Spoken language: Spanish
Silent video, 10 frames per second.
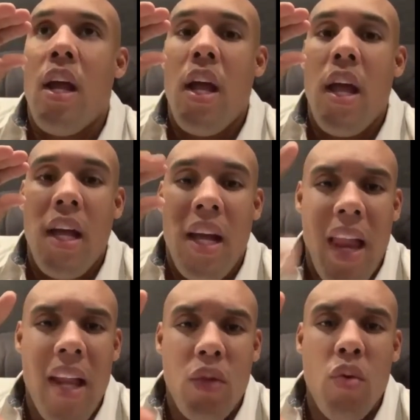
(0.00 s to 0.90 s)
en
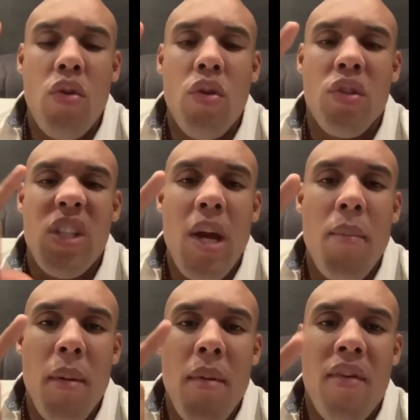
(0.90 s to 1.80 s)
cada turno
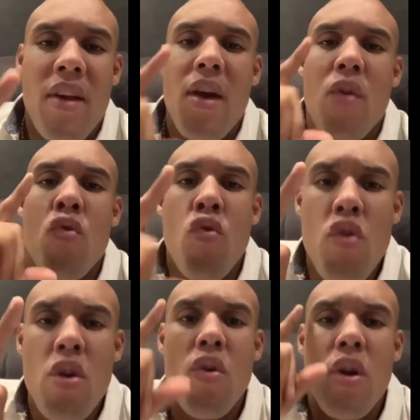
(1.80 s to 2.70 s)
siempre me fallaron
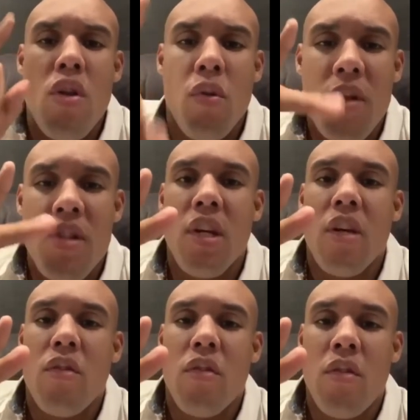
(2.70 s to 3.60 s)
uno y dos
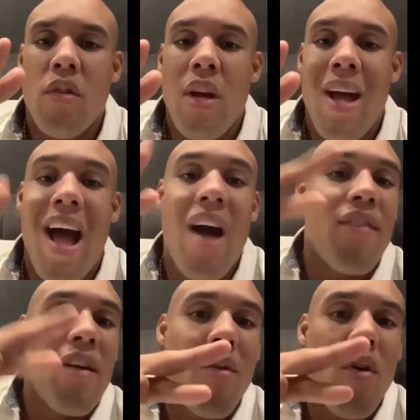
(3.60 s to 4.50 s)
picheos, a
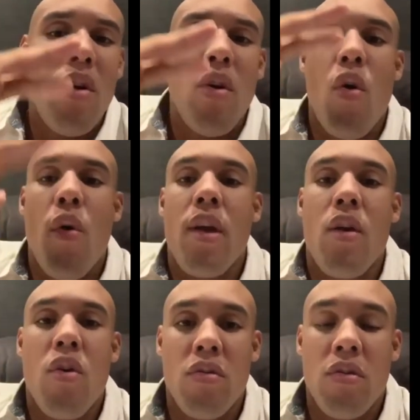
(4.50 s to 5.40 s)
favor o en
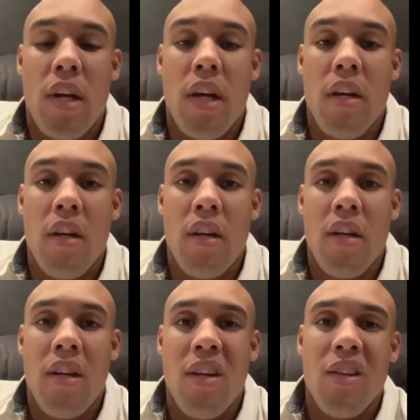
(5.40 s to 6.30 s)
contra.
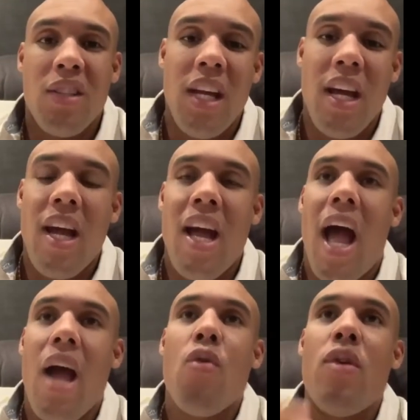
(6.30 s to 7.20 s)
O sea,
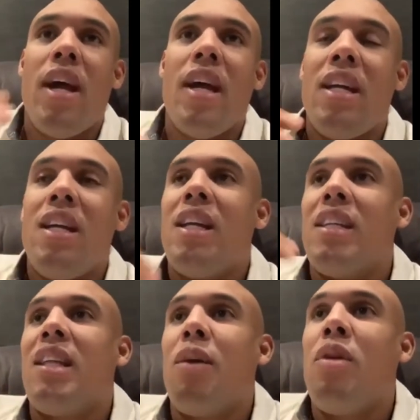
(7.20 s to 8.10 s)
hay una
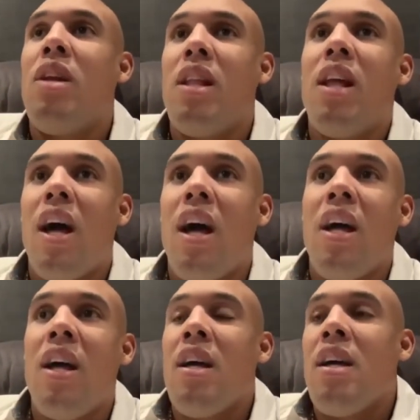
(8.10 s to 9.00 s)
inestabilidad
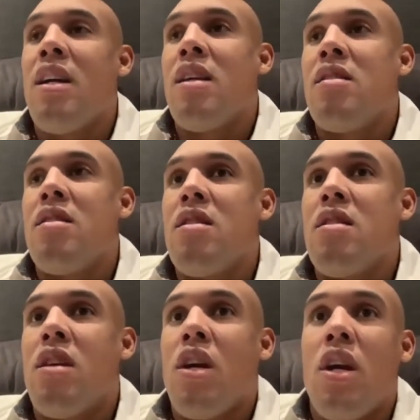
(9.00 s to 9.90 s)

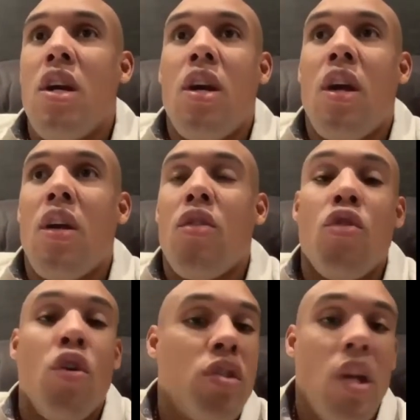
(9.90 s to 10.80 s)
que
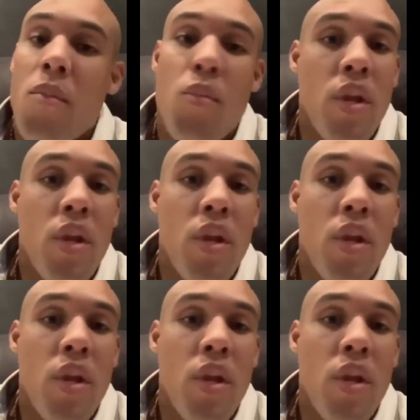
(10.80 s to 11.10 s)
no se le puede